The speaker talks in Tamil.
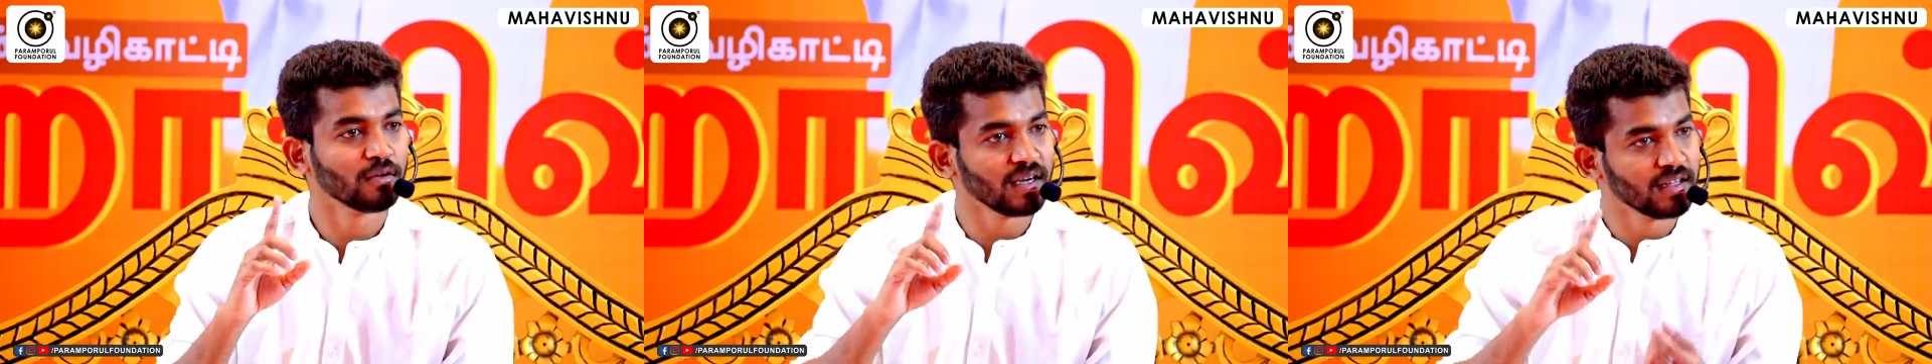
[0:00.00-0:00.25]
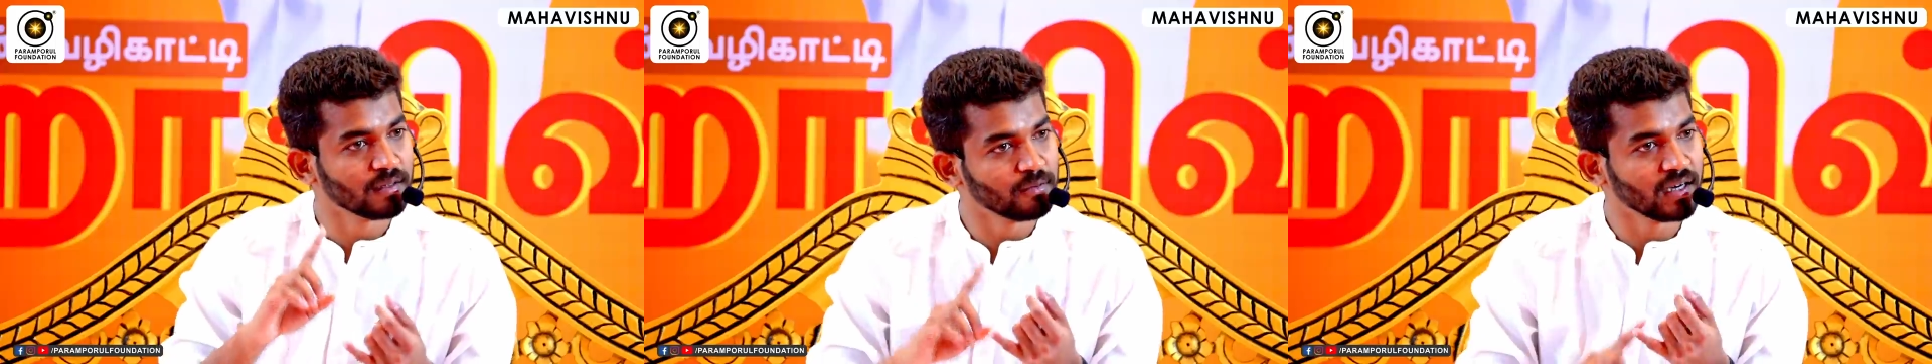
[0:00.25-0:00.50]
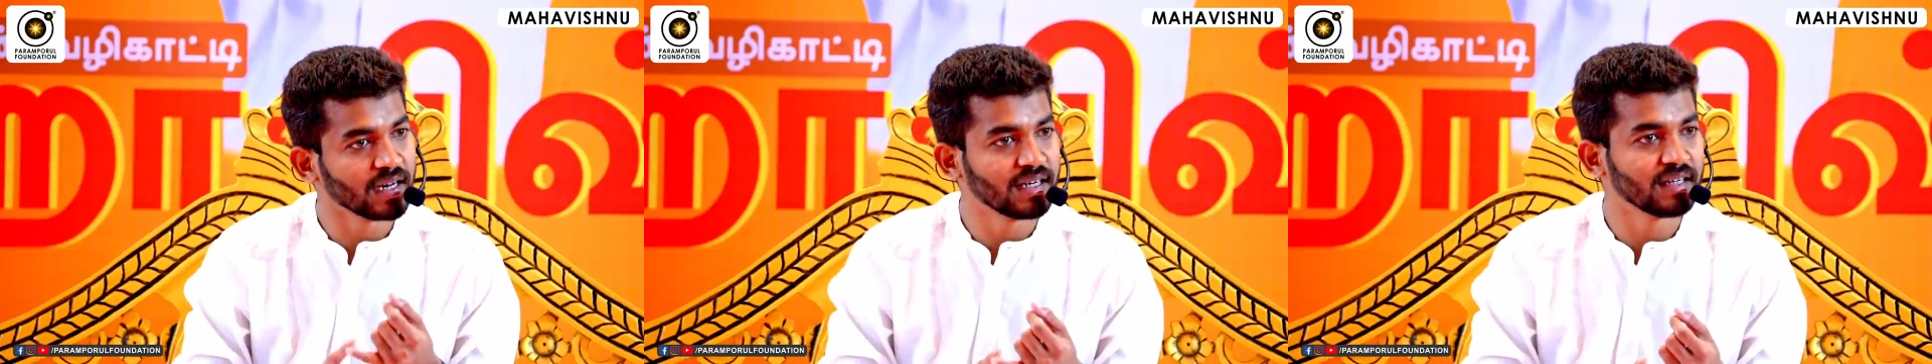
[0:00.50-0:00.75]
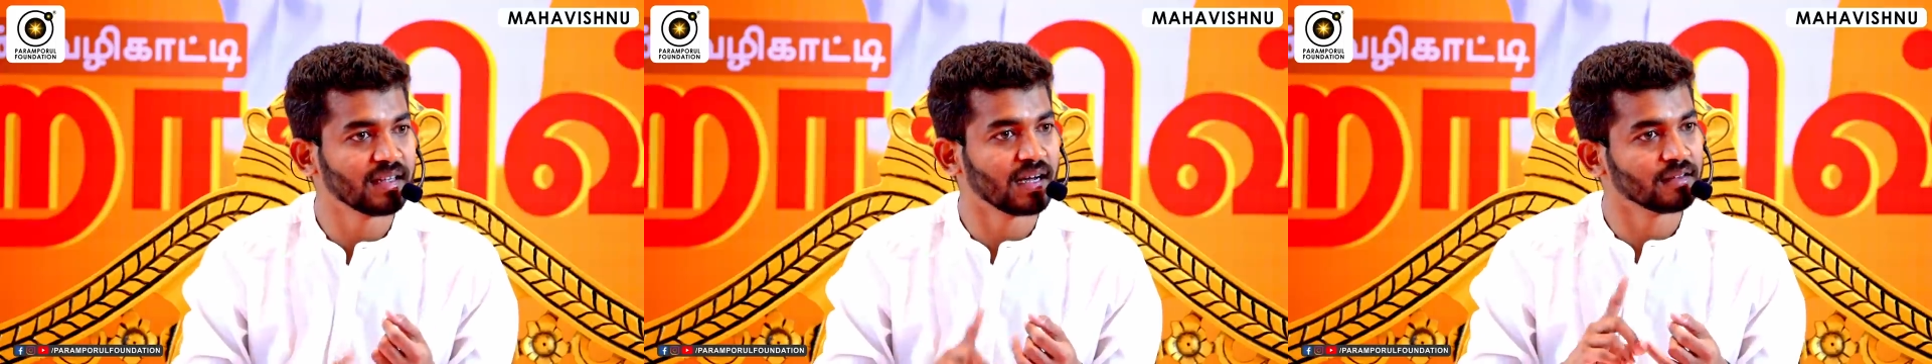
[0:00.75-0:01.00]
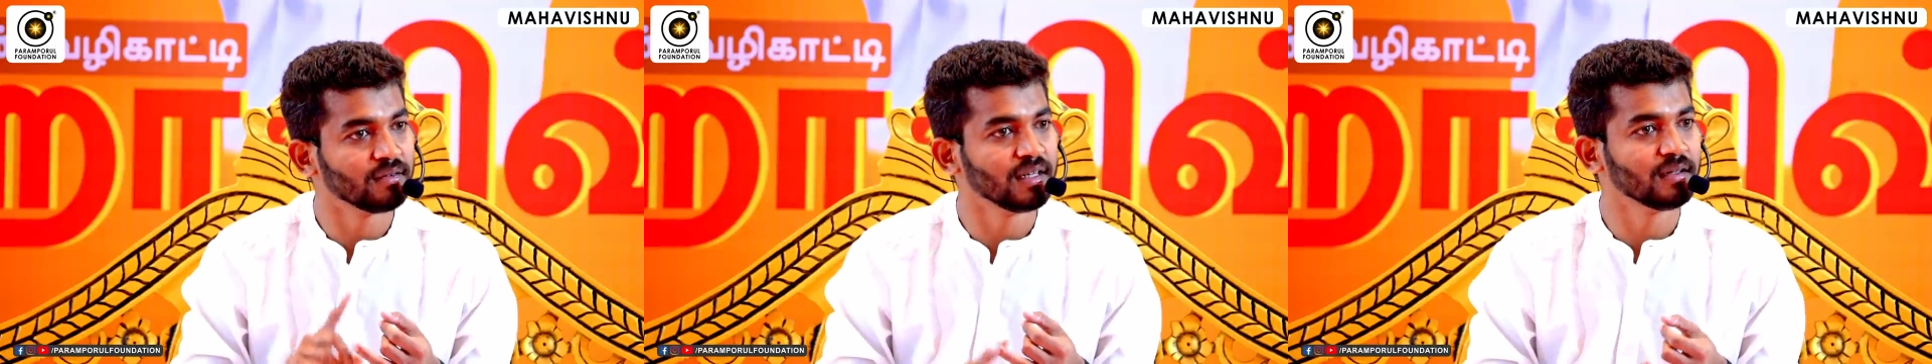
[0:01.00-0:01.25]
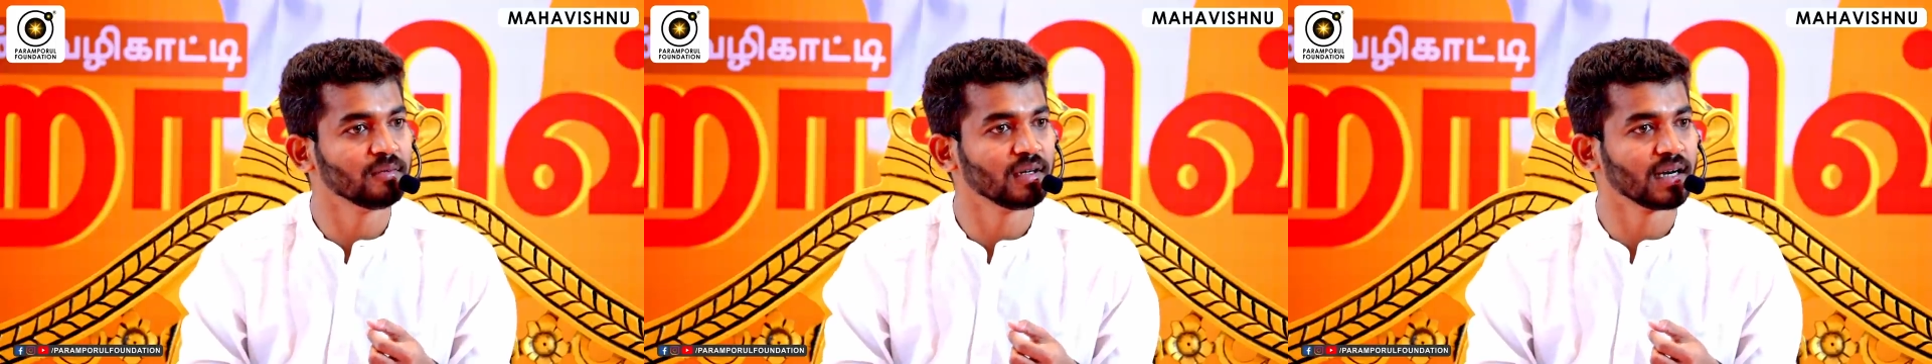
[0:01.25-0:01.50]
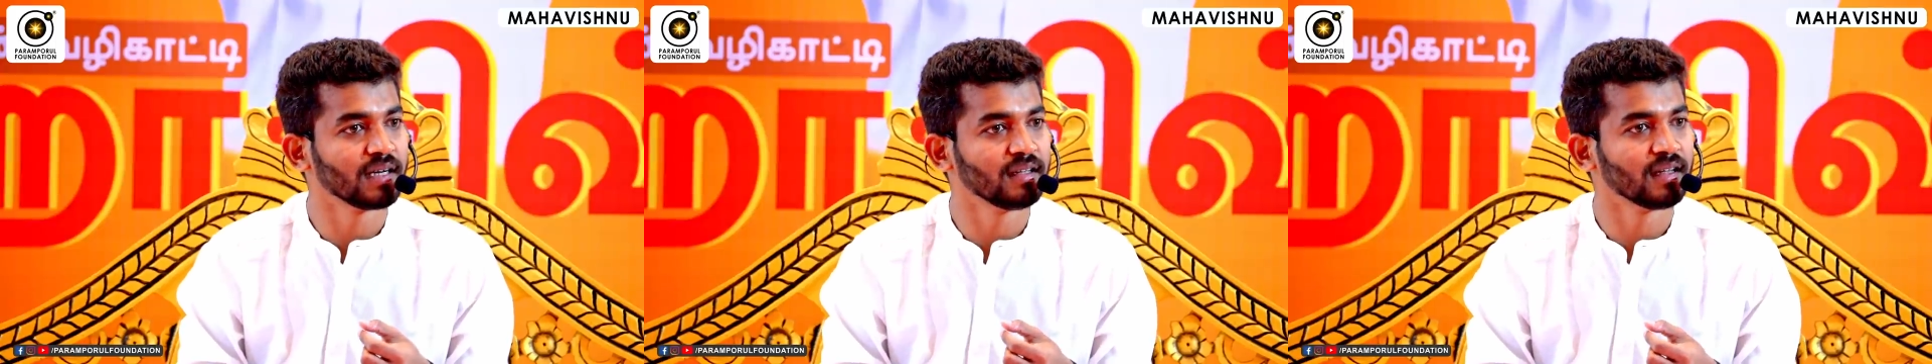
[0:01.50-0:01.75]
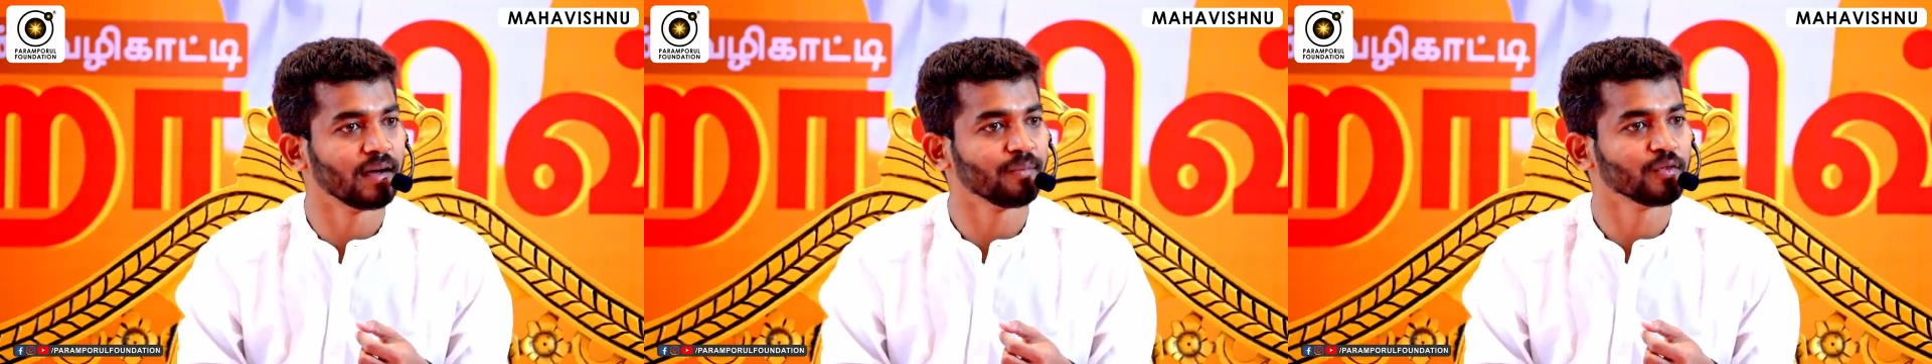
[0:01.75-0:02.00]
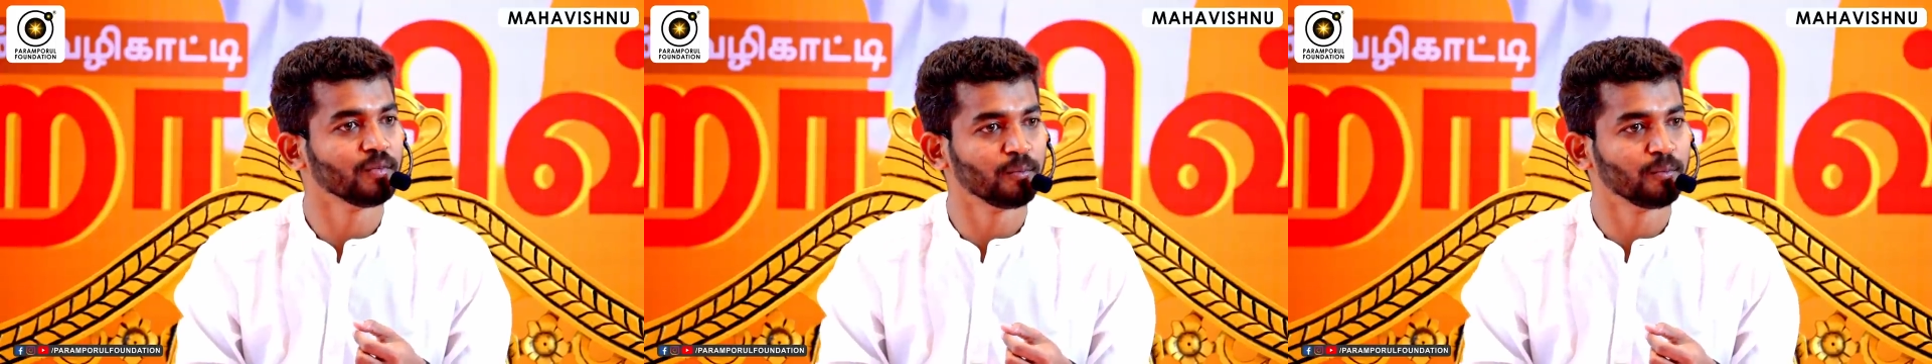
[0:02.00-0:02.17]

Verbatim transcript: துவைதமும் கரெக்டு தான் அத்வைதமும் கரெக்டு தான்